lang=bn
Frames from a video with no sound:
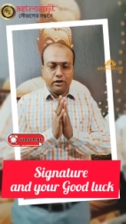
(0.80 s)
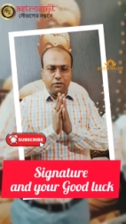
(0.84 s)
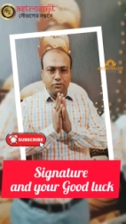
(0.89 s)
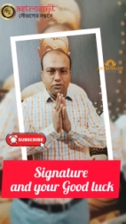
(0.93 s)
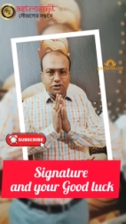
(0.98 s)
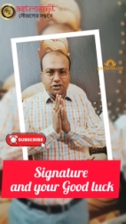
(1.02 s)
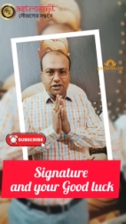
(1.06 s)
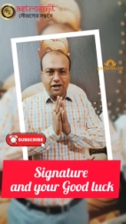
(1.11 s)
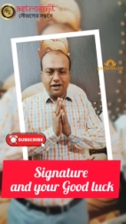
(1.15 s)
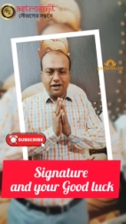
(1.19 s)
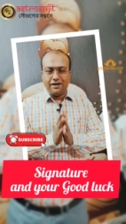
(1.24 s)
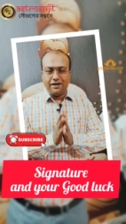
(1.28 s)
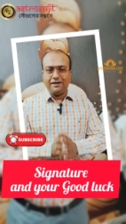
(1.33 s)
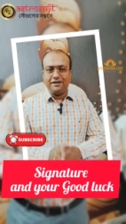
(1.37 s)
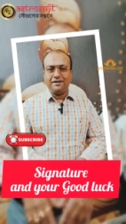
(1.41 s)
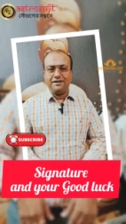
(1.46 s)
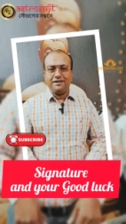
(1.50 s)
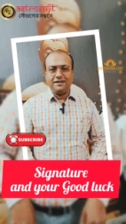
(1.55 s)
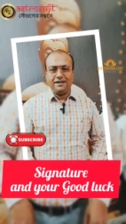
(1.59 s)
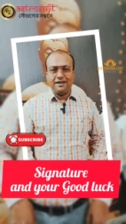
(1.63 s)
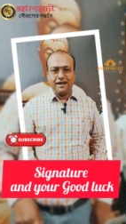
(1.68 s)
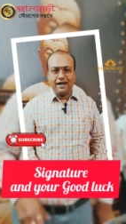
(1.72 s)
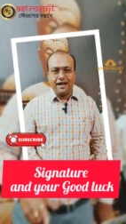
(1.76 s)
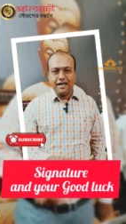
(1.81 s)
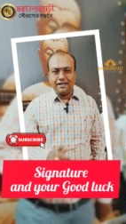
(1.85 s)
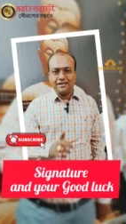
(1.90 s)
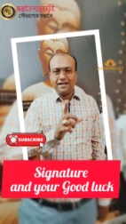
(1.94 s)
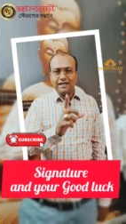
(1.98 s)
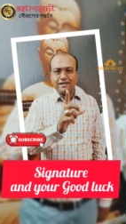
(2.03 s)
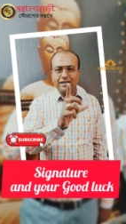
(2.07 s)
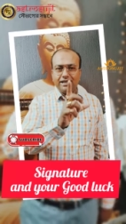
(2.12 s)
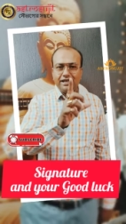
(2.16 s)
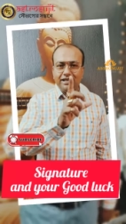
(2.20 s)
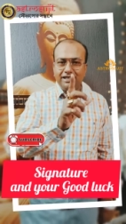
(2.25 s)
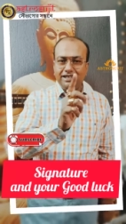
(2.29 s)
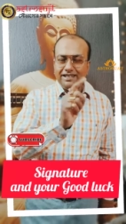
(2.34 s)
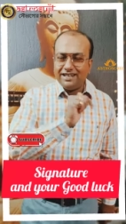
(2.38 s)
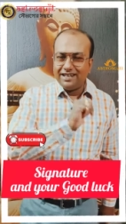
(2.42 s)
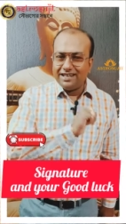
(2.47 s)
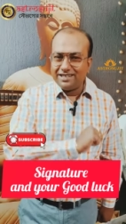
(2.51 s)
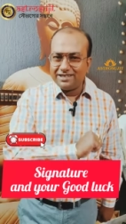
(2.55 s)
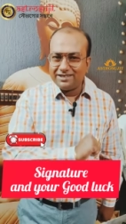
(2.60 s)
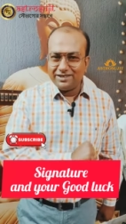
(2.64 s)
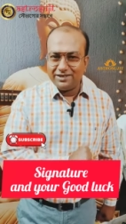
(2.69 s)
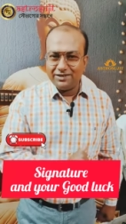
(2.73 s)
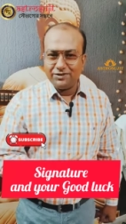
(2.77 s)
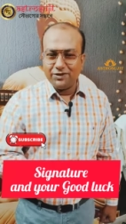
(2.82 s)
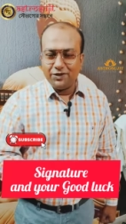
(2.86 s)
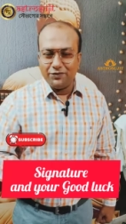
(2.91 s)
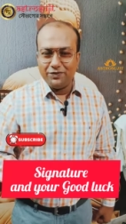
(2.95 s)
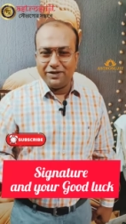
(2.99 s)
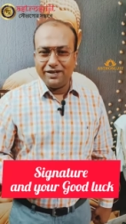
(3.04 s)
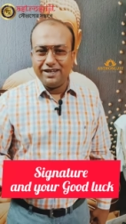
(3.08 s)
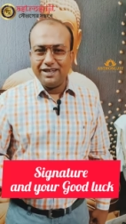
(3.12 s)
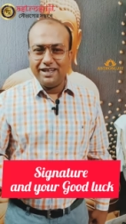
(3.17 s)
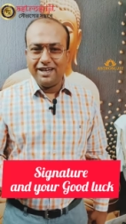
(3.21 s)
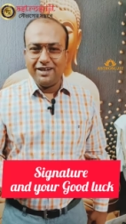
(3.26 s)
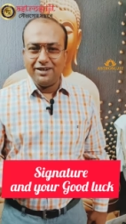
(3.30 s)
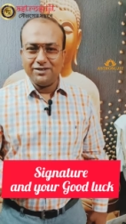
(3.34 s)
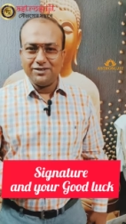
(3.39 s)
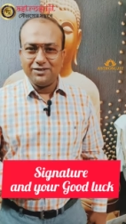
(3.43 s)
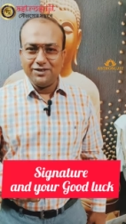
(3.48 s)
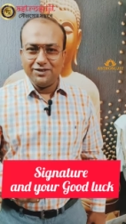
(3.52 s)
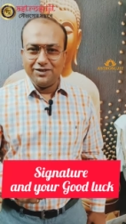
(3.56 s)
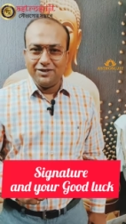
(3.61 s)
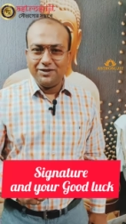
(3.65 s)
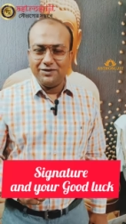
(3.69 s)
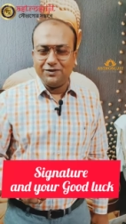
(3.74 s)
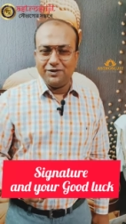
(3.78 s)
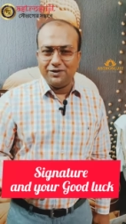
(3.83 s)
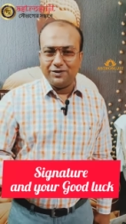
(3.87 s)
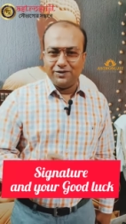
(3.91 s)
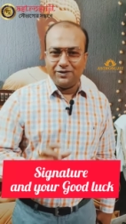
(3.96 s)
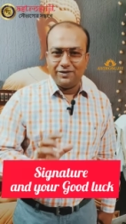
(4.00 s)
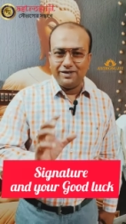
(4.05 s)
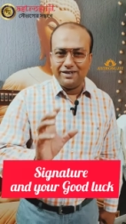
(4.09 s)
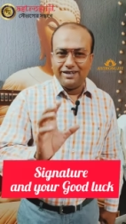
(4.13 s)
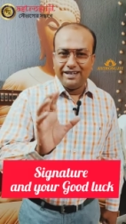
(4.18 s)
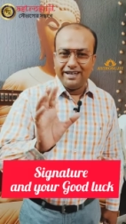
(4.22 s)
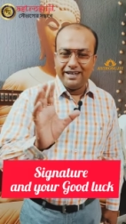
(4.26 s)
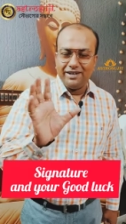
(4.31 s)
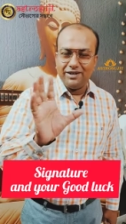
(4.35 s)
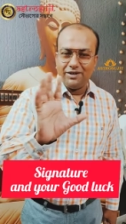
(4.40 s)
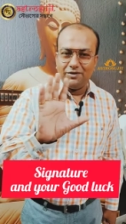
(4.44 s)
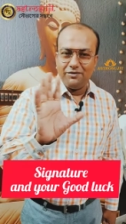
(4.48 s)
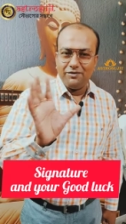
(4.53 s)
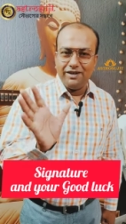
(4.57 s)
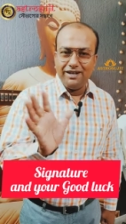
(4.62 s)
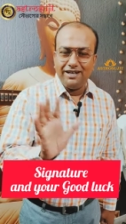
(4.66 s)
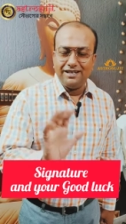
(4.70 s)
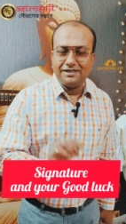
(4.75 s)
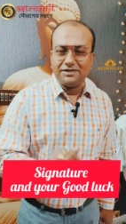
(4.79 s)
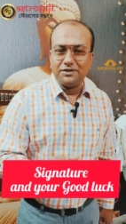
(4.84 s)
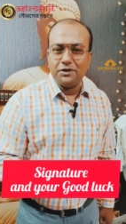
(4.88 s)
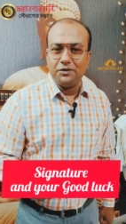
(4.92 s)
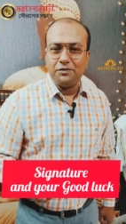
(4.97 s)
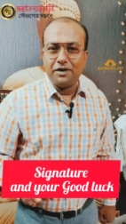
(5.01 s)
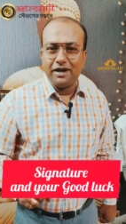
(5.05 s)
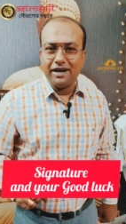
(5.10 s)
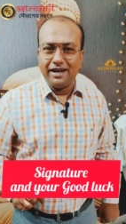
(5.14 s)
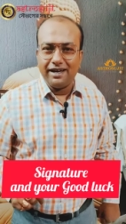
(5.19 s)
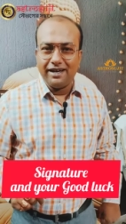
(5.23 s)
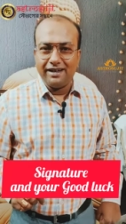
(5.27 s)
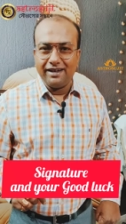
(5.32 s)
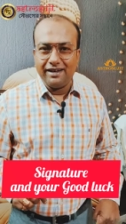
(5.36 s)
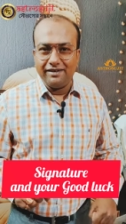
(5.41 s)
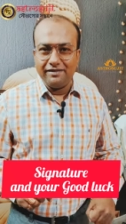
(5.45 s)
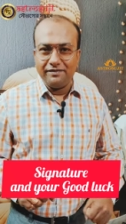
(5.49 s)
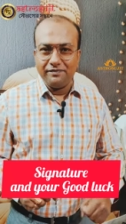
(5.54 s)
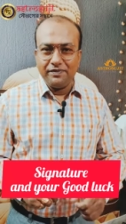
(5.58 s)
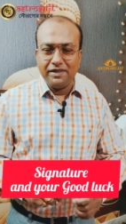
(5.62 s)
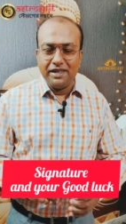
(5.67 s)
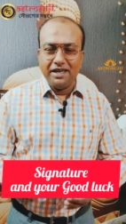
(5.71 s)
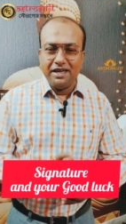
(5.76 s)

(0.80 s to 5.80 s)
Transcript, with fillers: নমস্কার আজকে একটা ইন্টারেস্টিং টপিক নিয়ে আলোচনা করব এরকম রিলস কেউ বানায় না